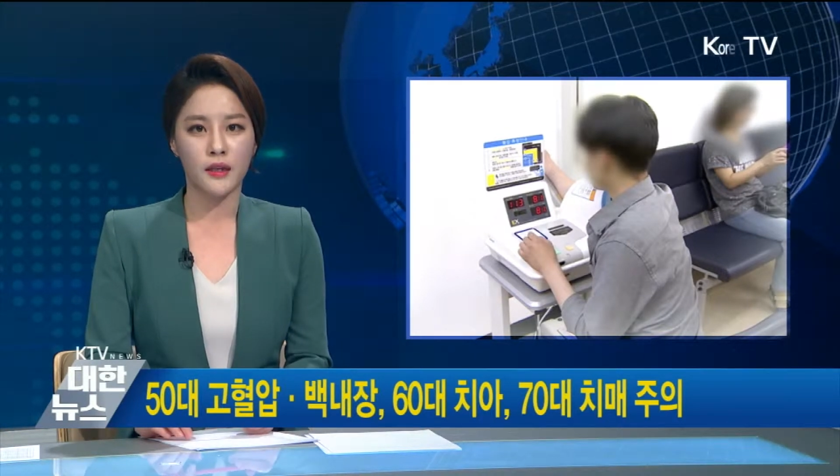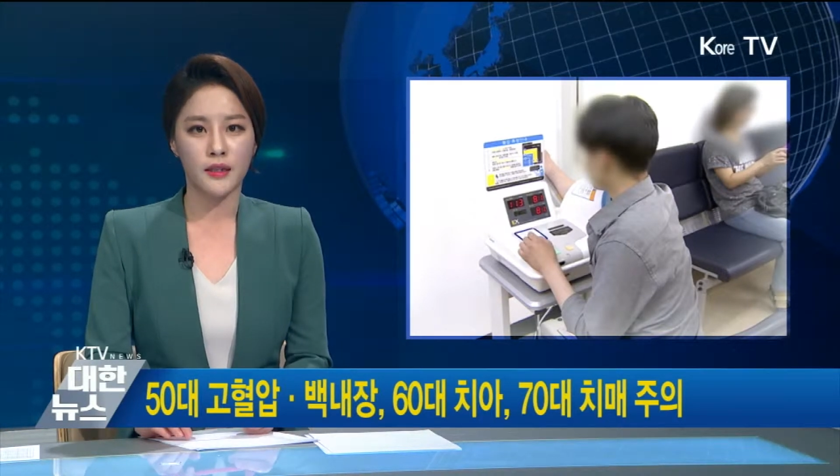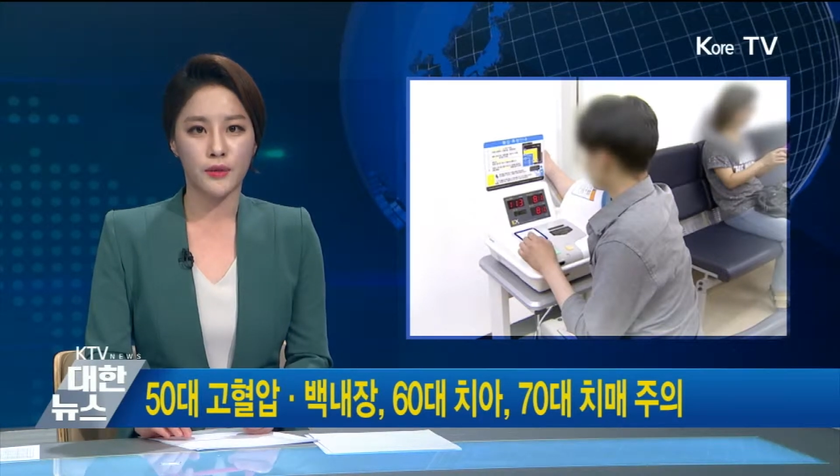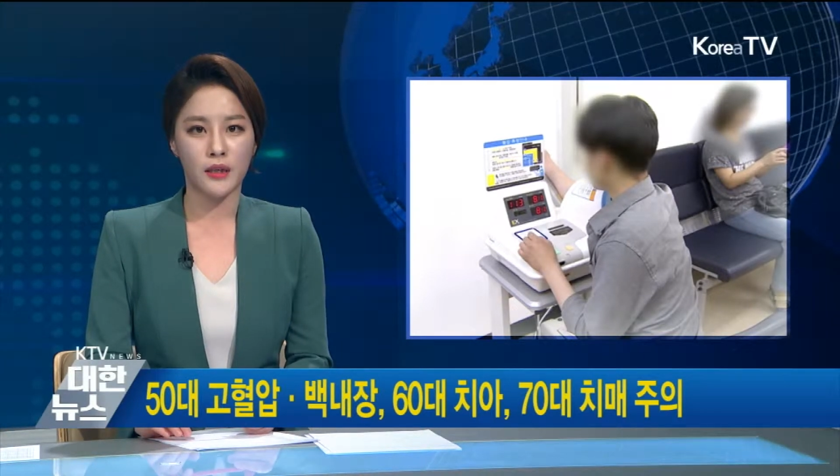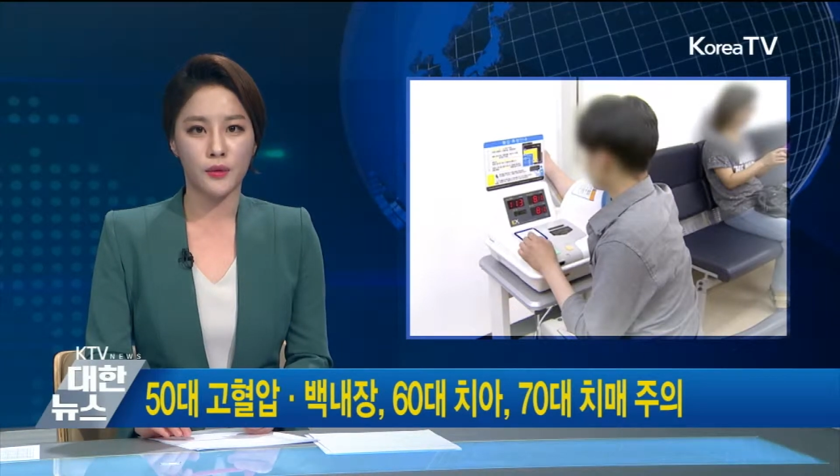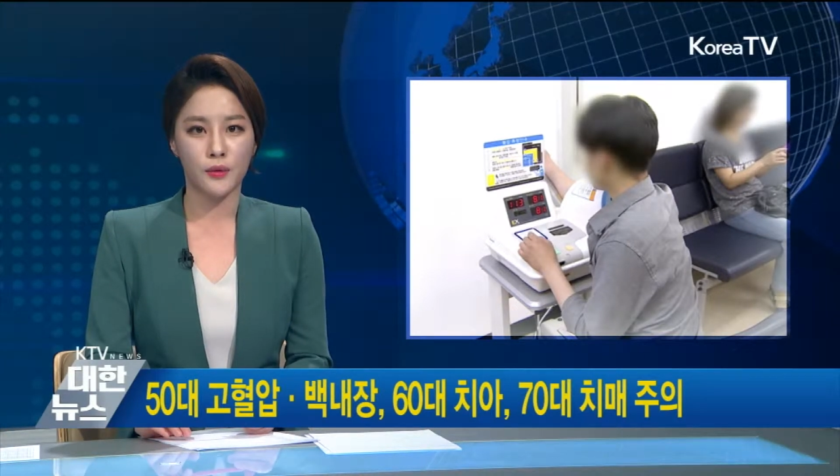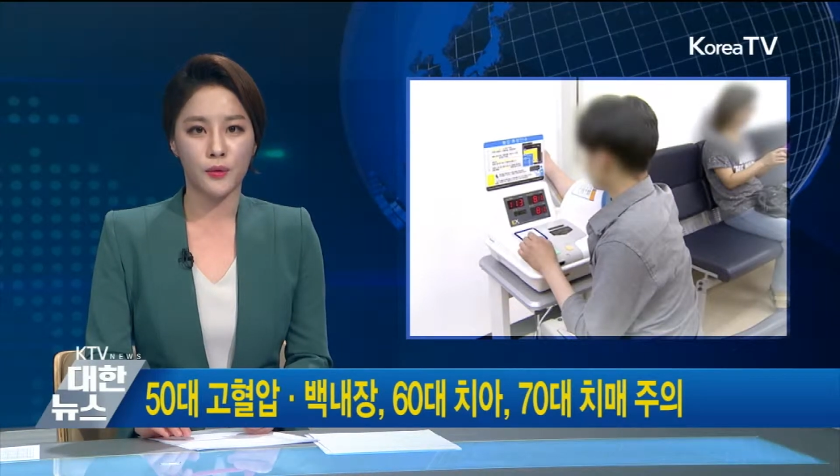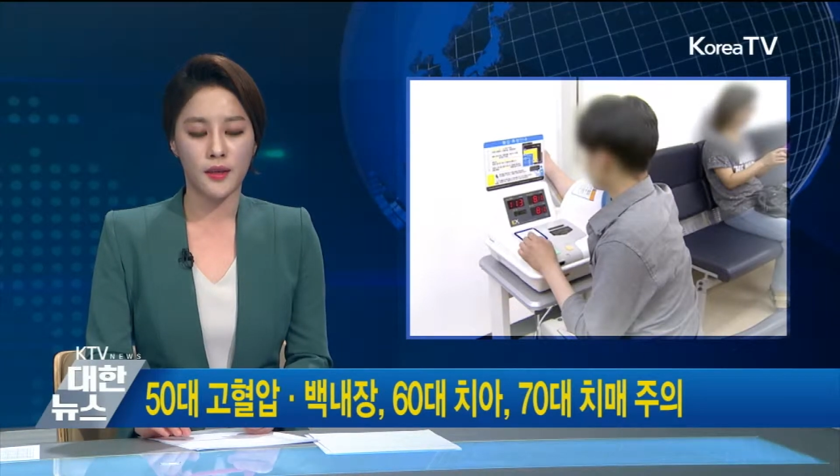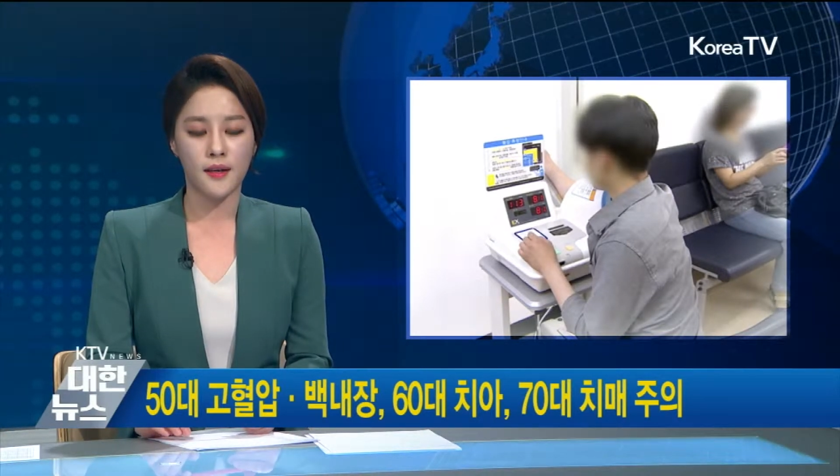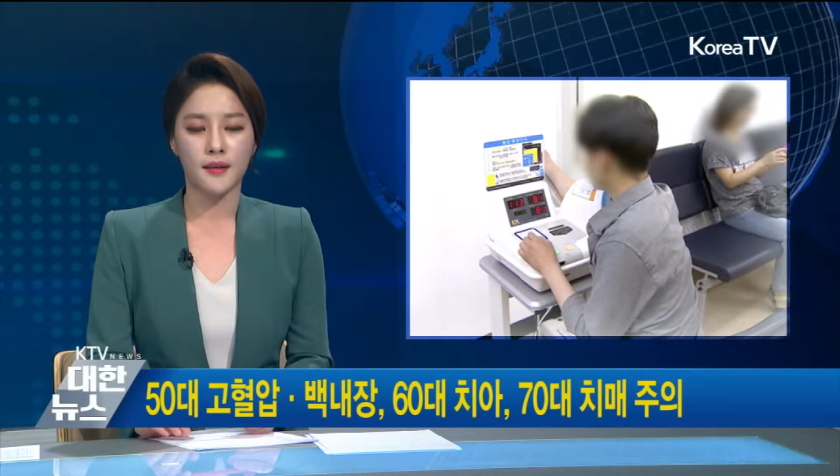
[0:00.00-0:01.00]
할
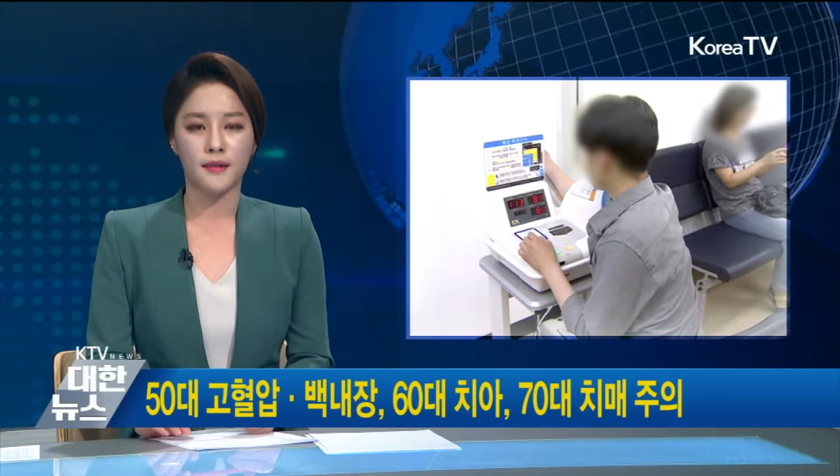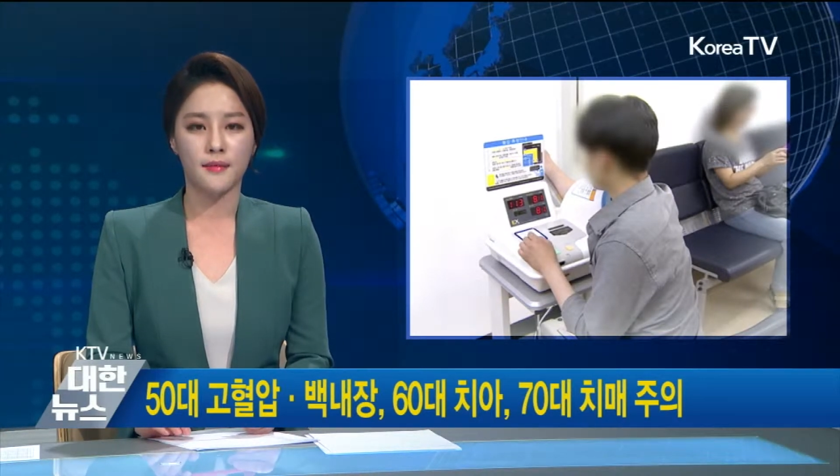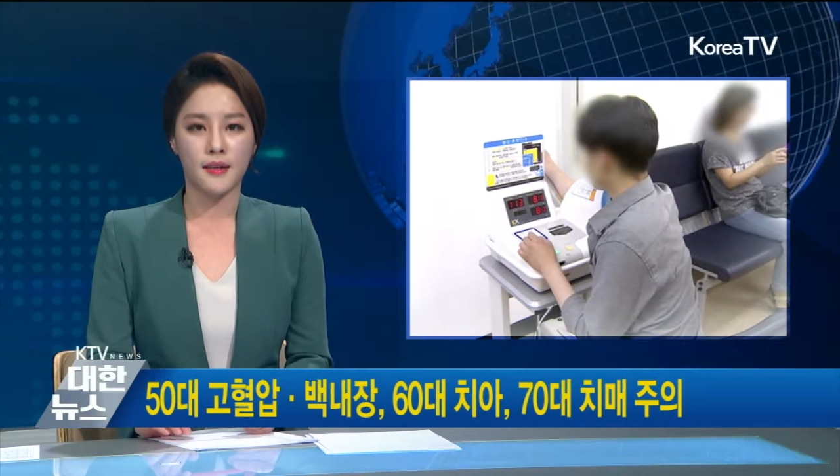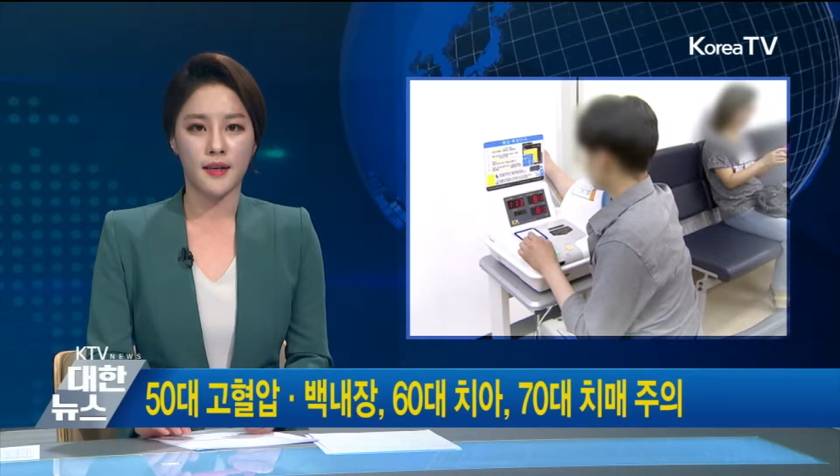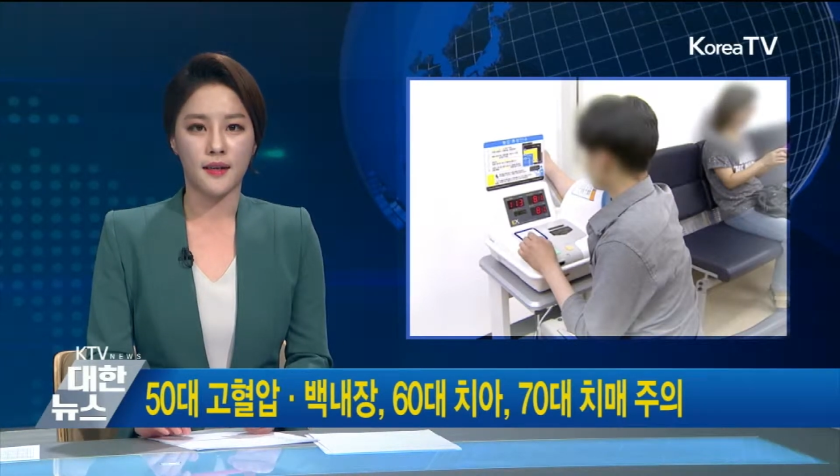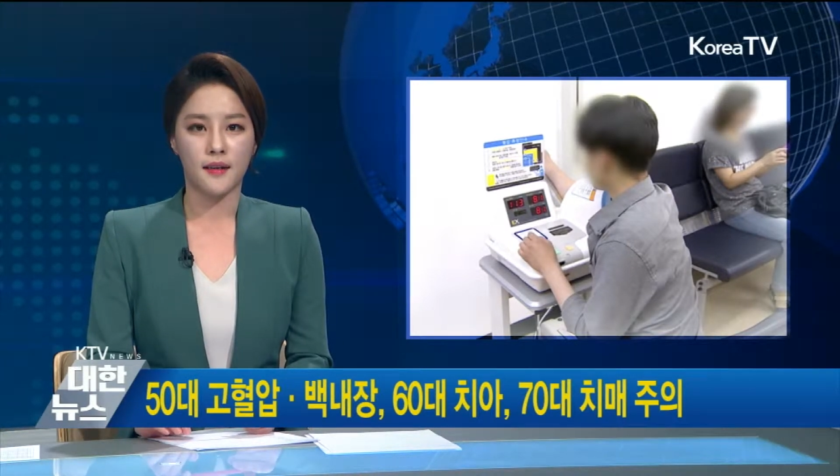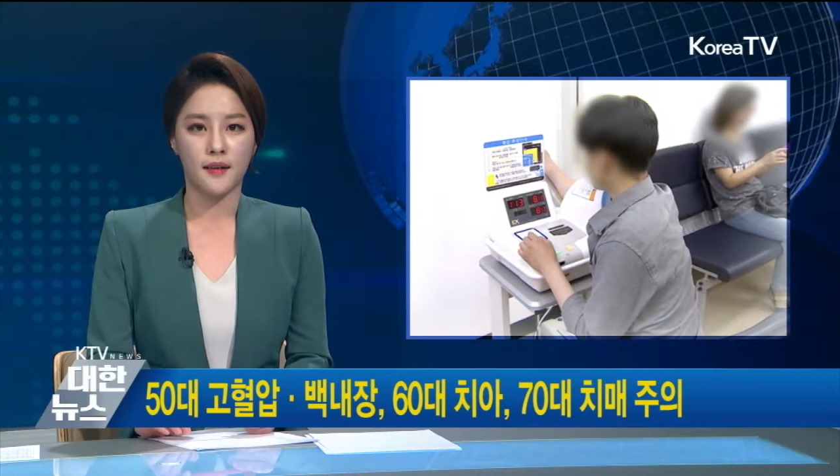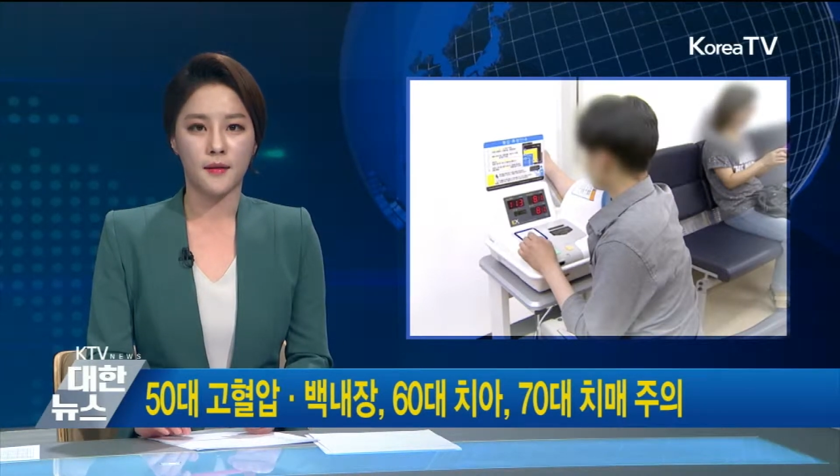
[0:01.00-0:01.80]
질환도 달랐습니다.